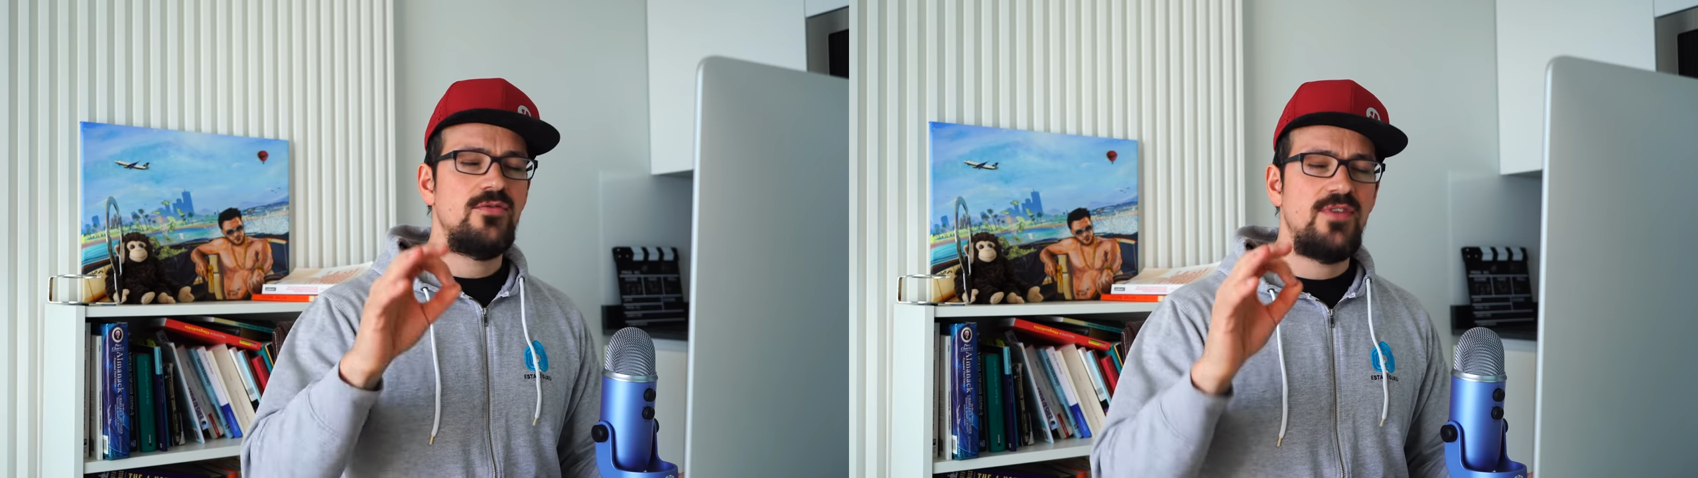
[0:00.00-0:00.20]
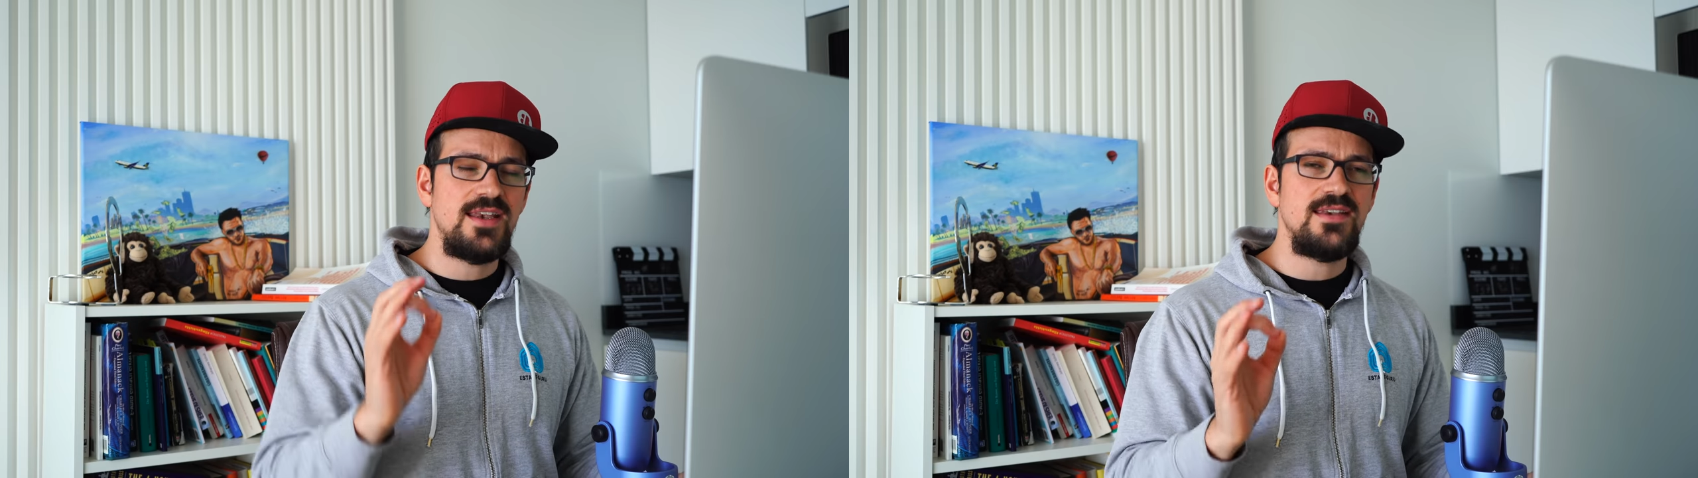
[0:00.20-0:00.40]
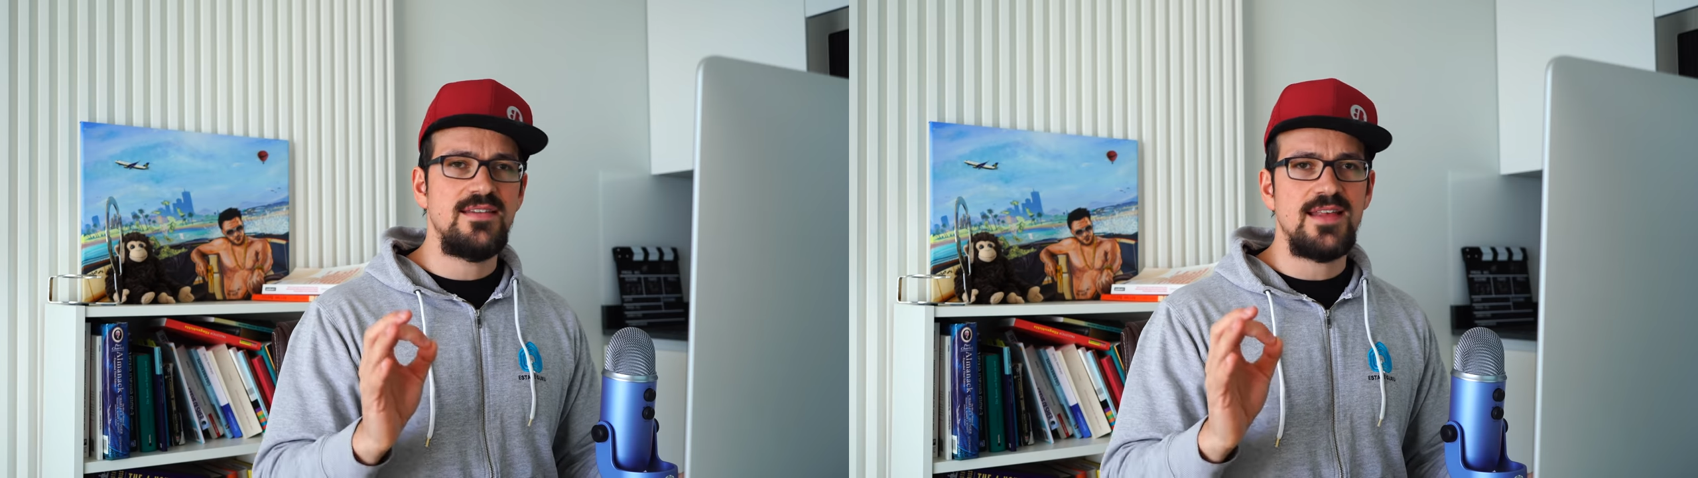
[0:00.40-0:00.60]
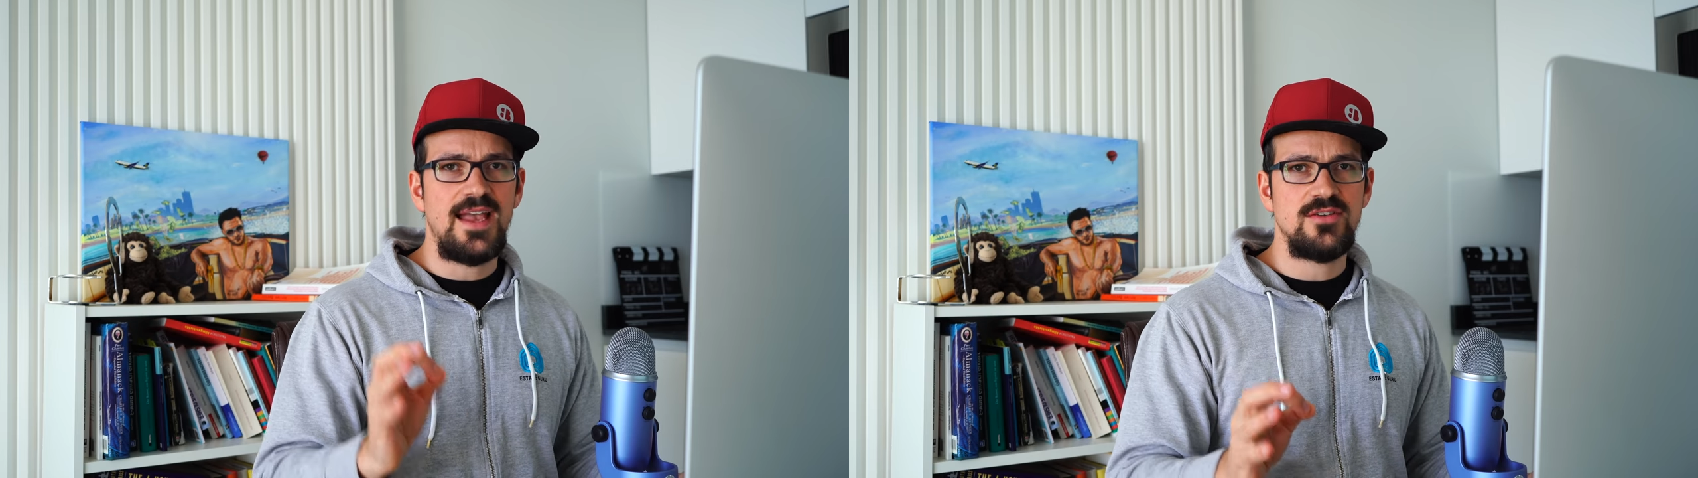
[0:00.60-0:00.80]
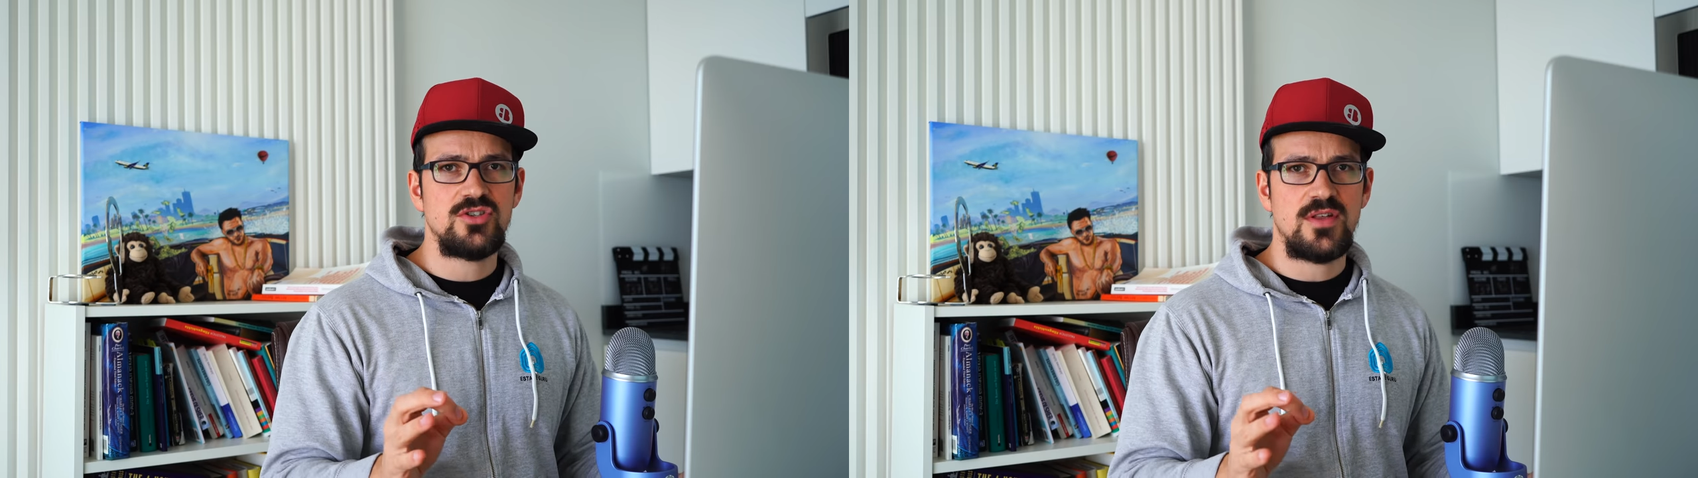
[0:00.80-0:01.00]
wenn diese
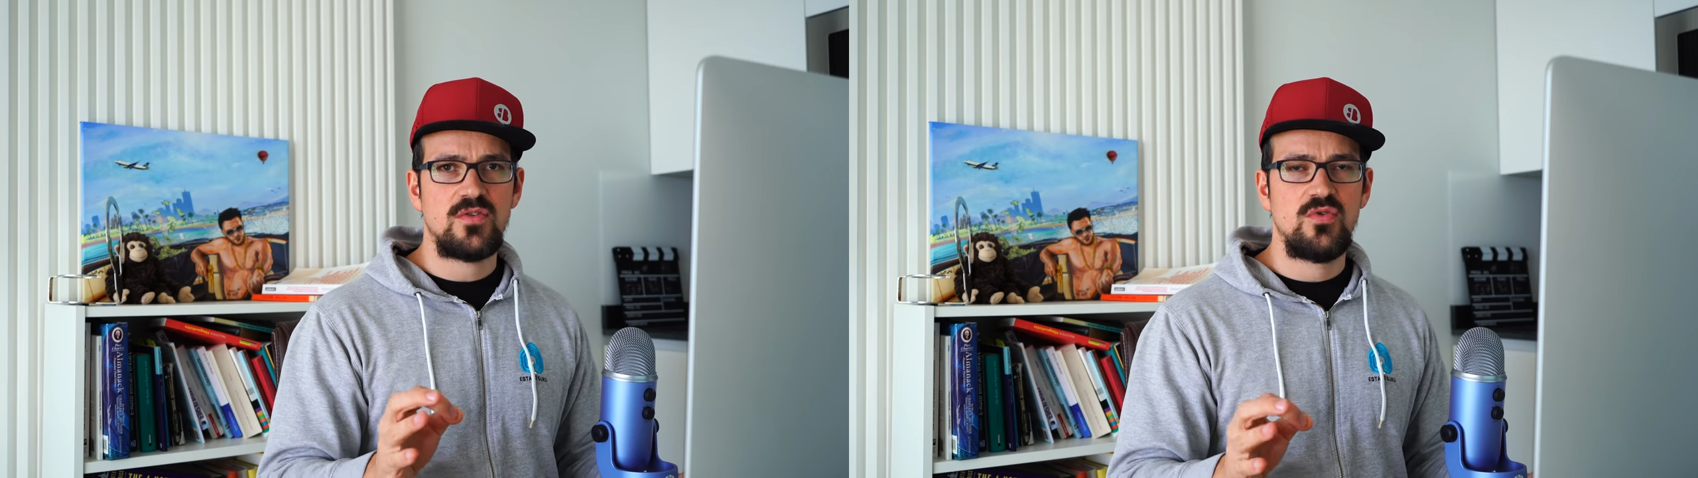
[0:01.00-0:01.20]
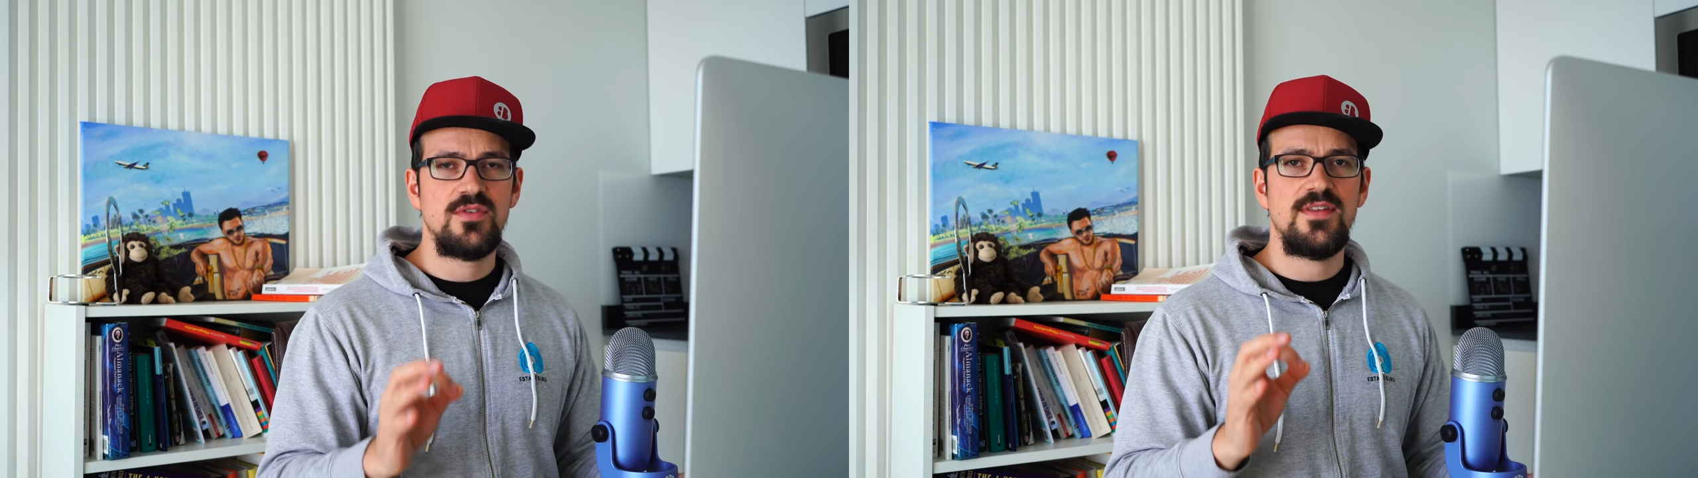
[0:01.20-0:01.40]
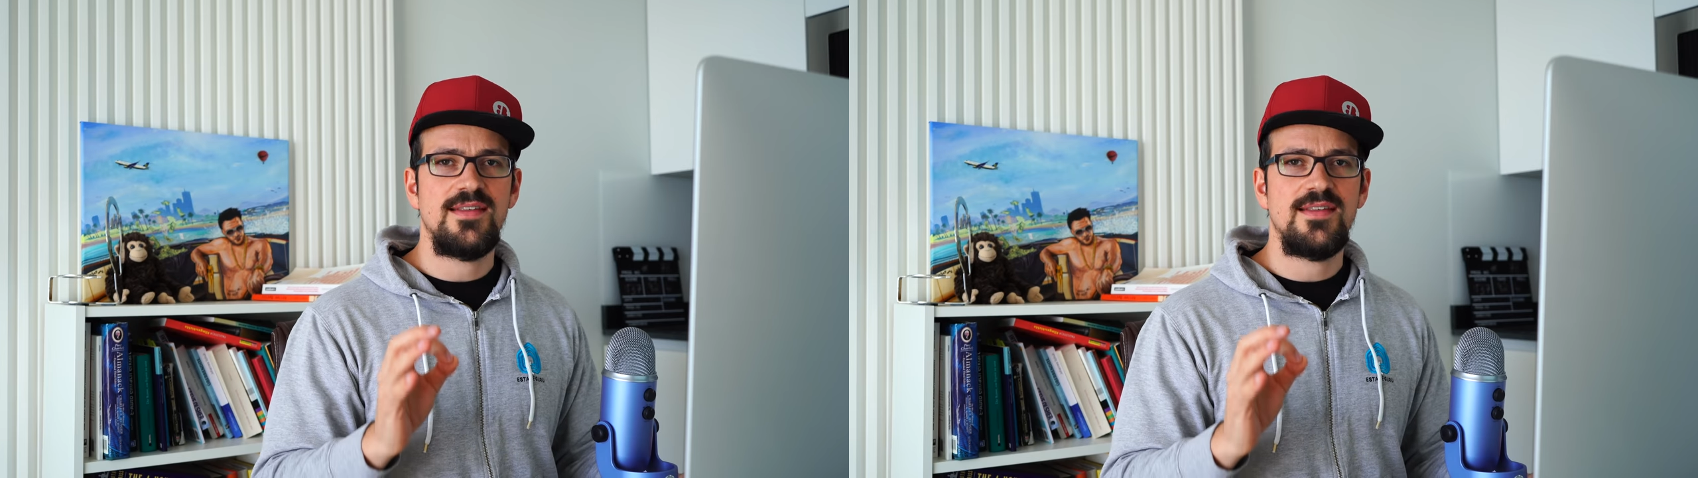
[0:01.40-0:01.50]
Einstandskurse